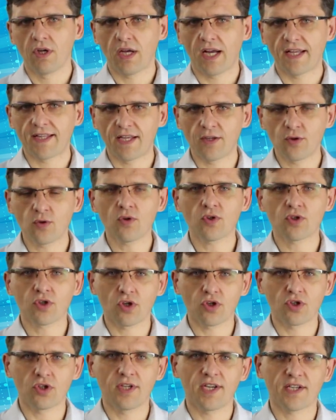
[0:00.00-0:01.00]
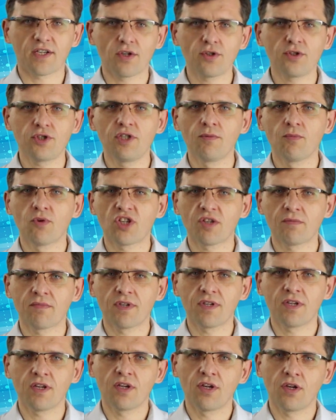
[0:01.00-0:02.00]
Analizując koszty jakości,
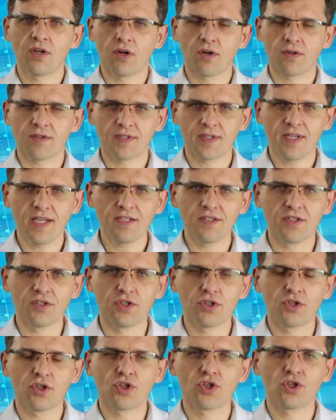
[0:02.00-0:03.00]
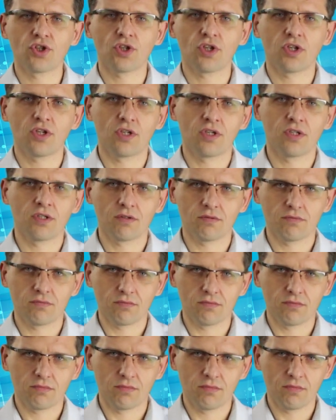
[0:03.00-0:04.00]
możemy ocenić, czy
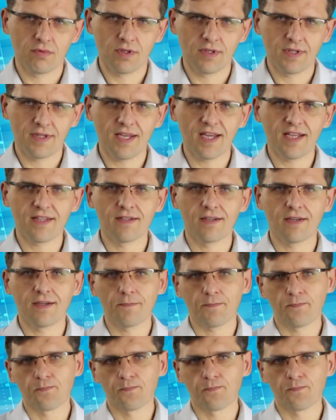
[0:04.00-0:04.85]
ten,